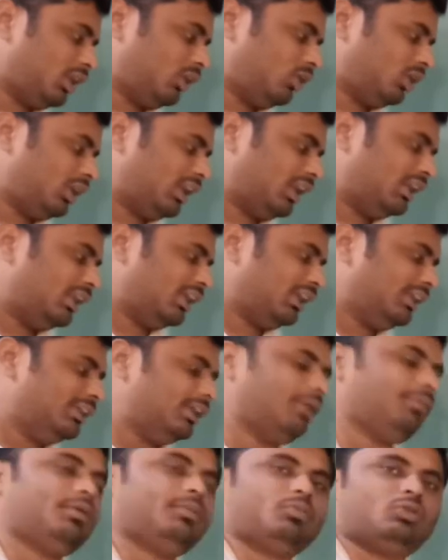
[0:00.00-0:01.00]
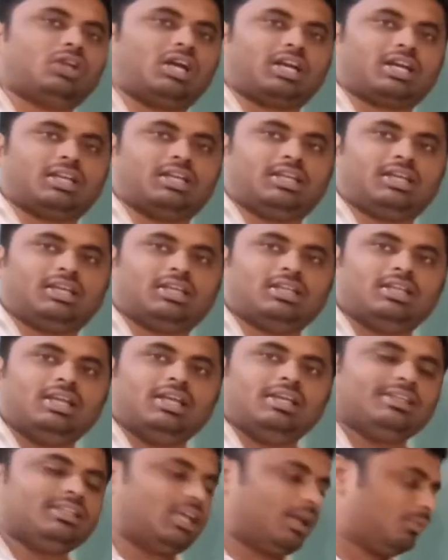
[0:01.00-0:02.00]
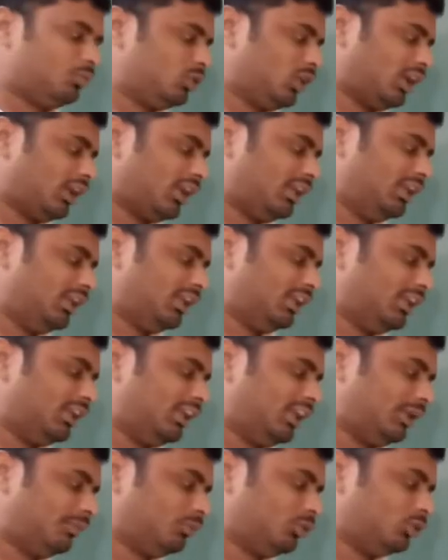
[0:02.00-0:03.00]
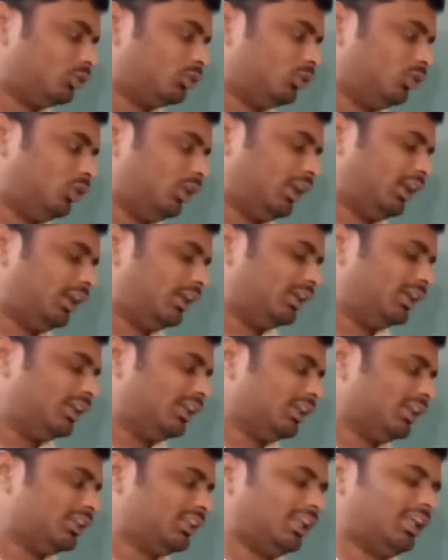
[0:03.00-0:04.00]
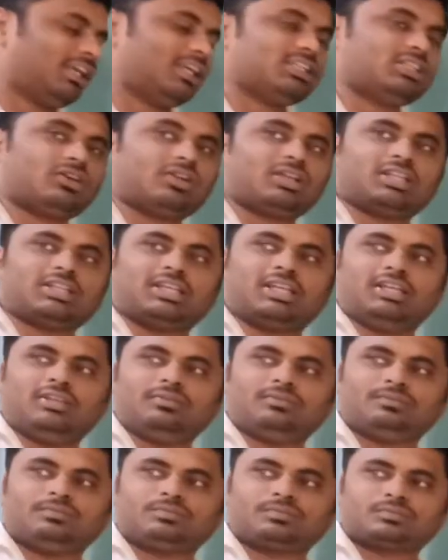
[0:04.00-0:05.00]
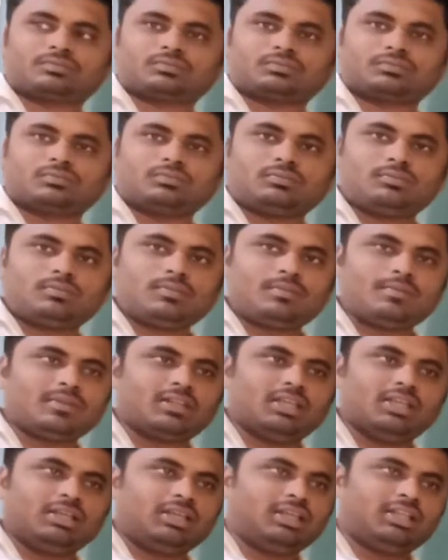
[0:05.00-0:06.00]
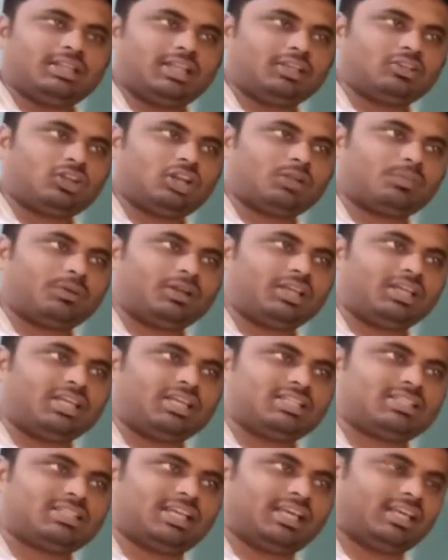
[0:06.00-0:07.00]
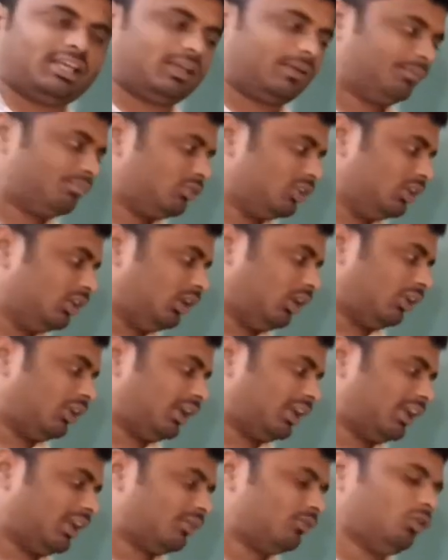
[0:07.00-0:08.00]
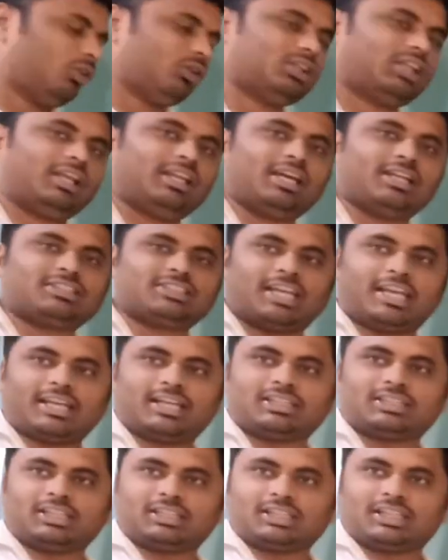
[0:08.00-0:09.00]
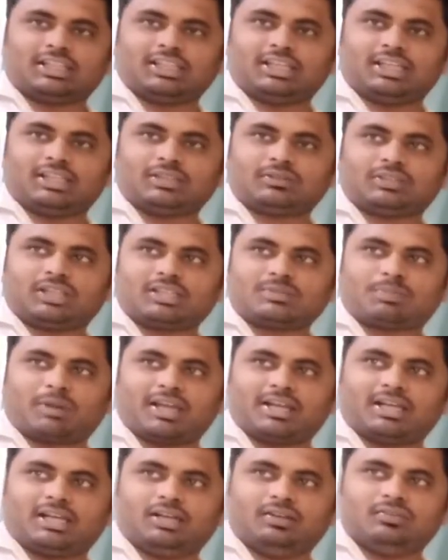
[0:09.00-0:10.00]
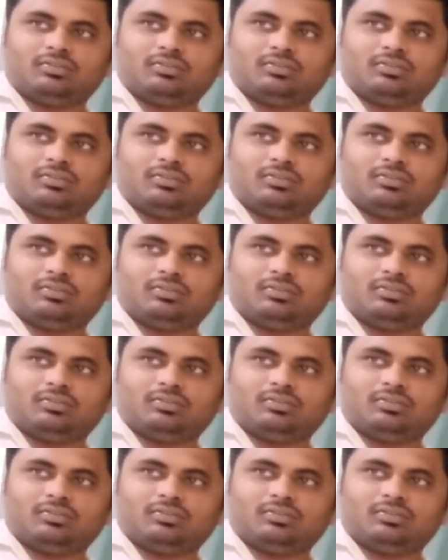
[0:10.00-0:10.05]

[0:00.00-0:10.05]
हो गया लेकिन ये भी पूरा करना है ये पूरा करने के लिए आपको दो है कितने की जरूरत है कितने की जरूरत पड़ेगी छह की और अगर वो देना चाहेगा तो कितना देना दे पाएगा